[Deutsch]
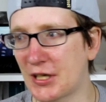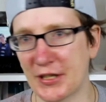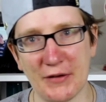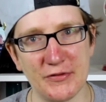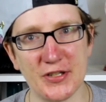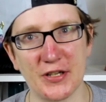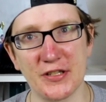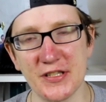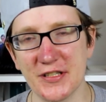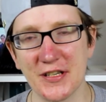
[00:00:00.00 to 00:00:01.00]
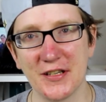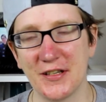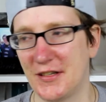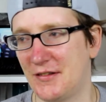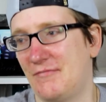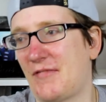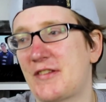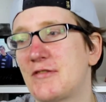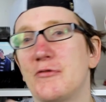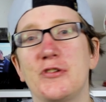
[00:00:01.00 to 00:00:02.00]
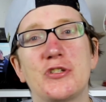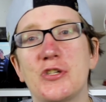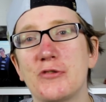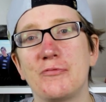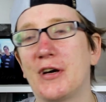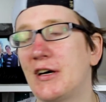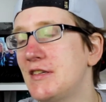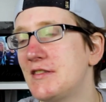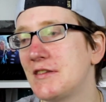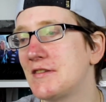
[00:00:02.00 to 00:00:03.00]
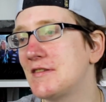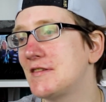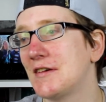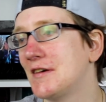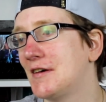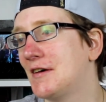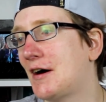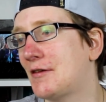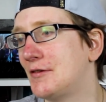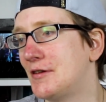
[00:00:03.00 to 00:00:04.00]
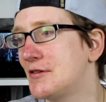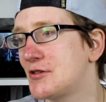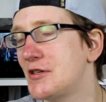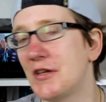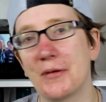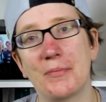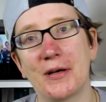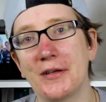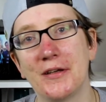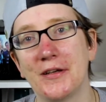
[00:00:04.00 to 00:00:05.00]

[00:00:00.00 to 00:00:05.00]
da darf ich es halt nicht. Was soll dieses Schild schon wieder heißen? Das ist, also hier sind Schilder dabei,